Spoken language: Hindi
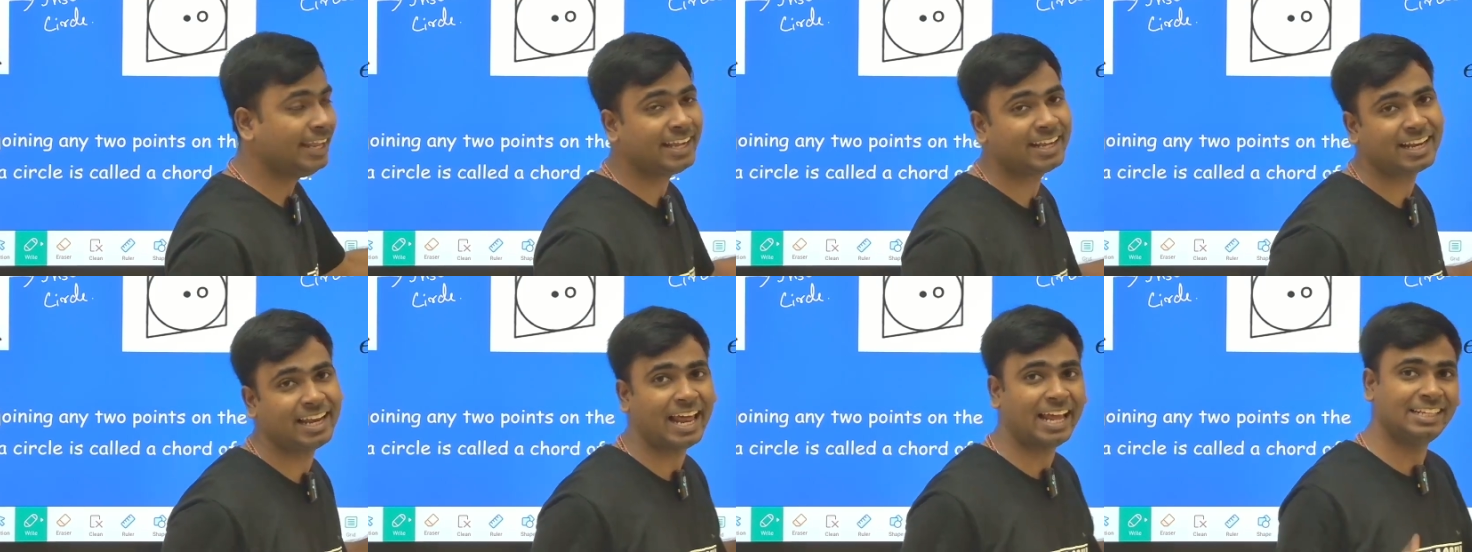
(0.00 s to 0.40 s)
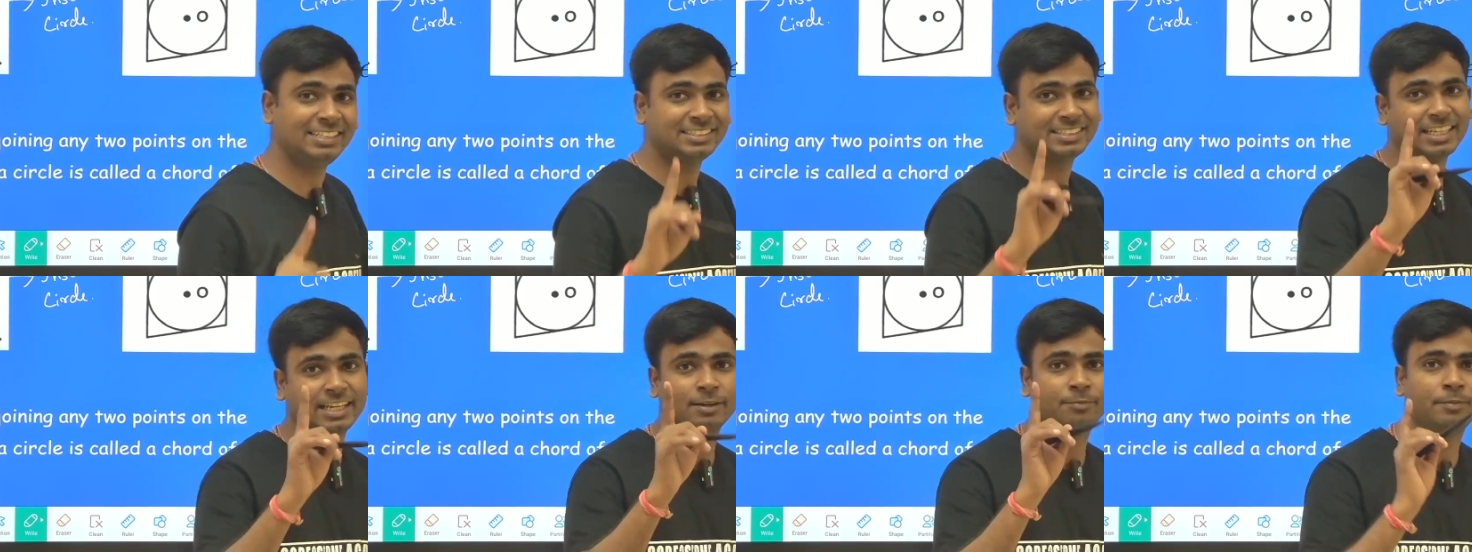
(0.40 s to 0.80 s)
एक लाइन
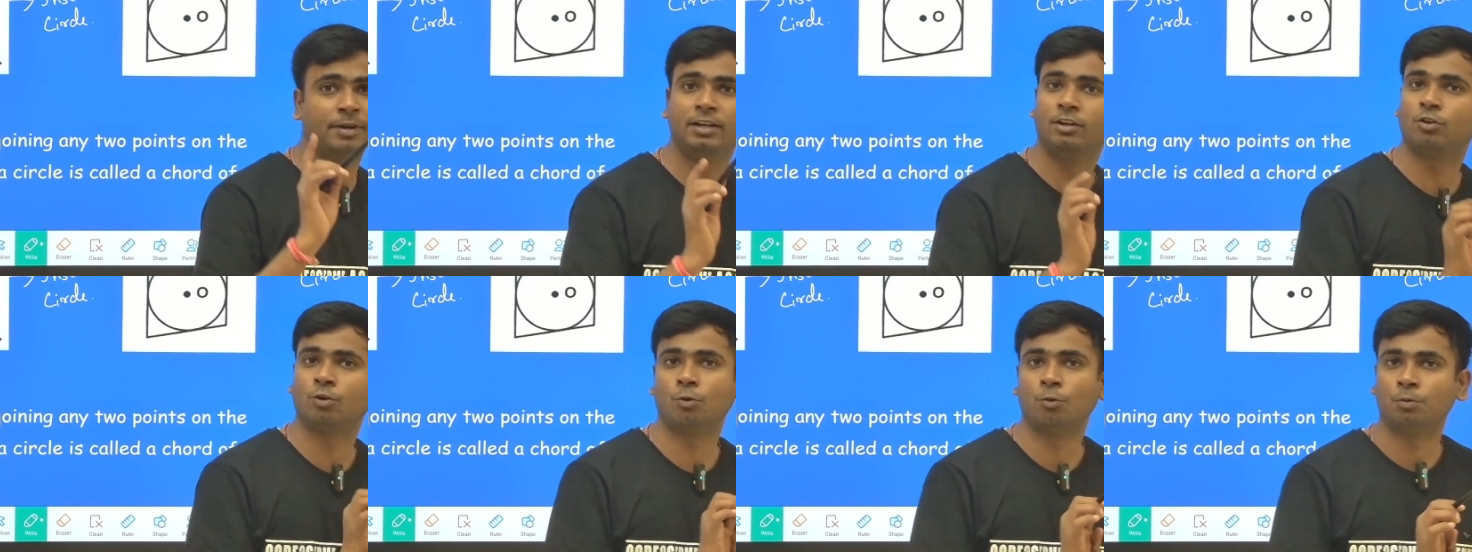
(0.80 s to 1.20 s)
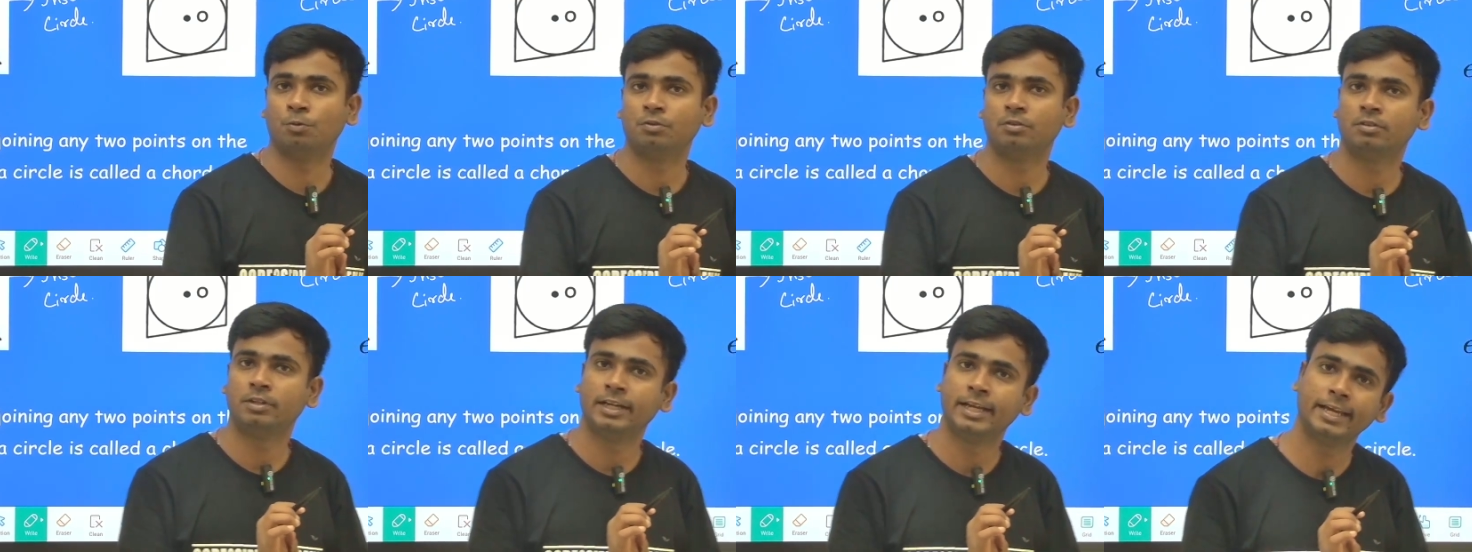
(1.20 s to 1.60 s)
सेगमेंट हो
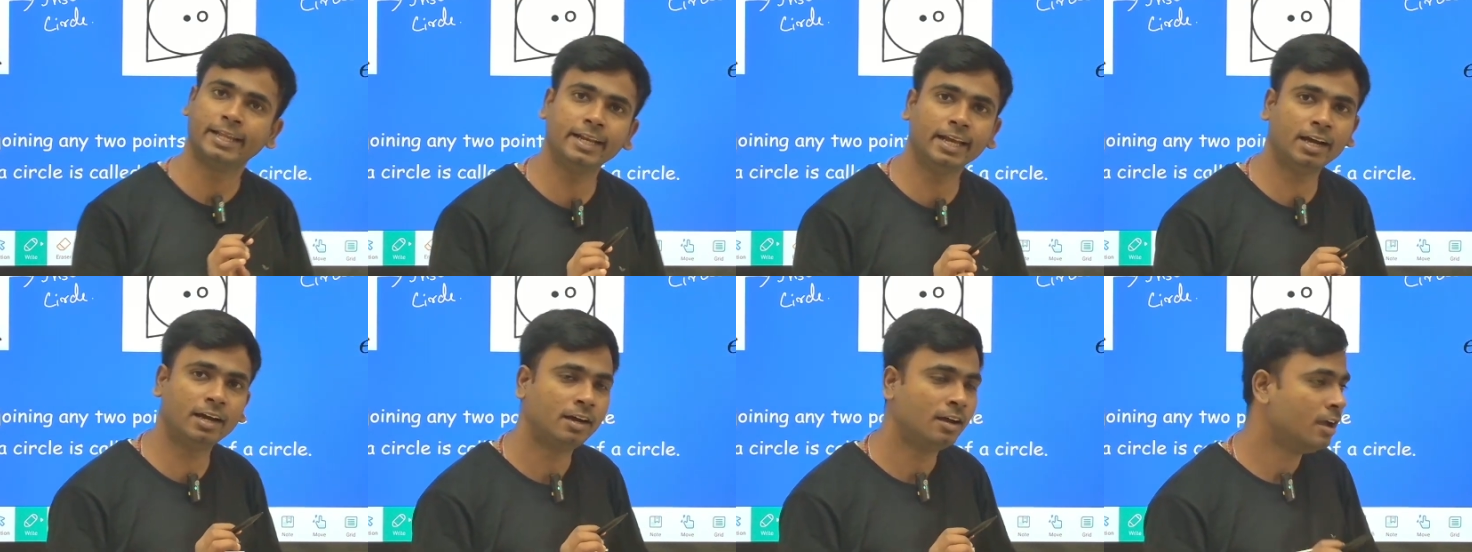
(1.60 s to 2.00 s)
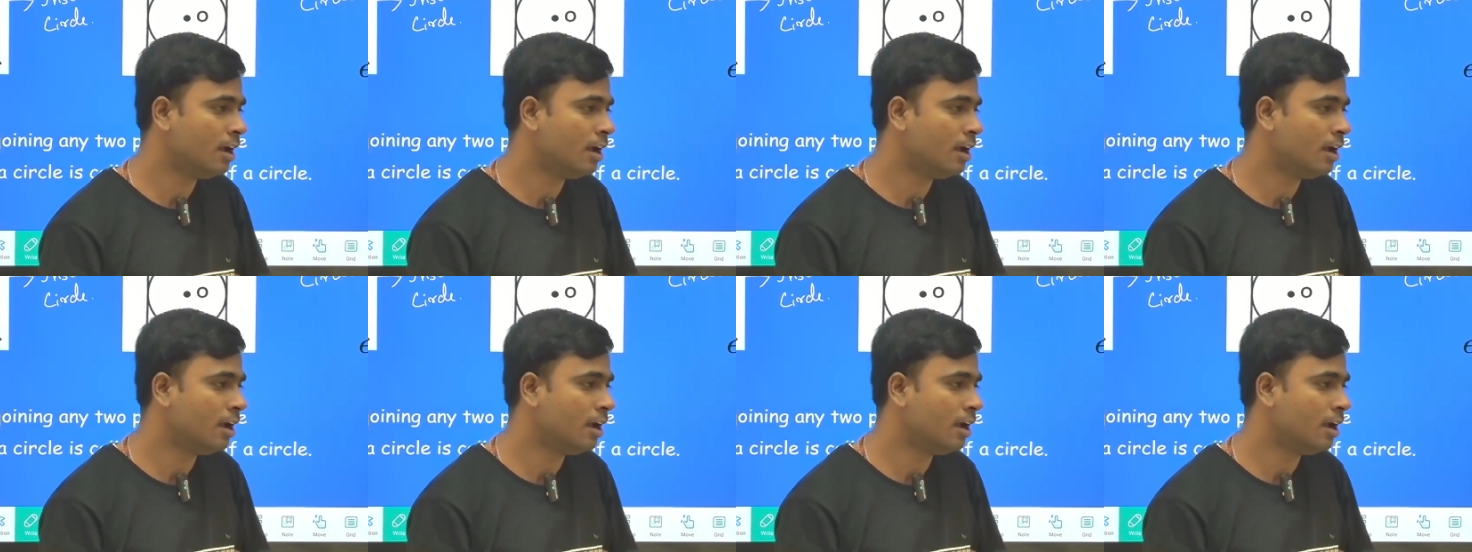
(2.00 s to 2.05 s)
है ना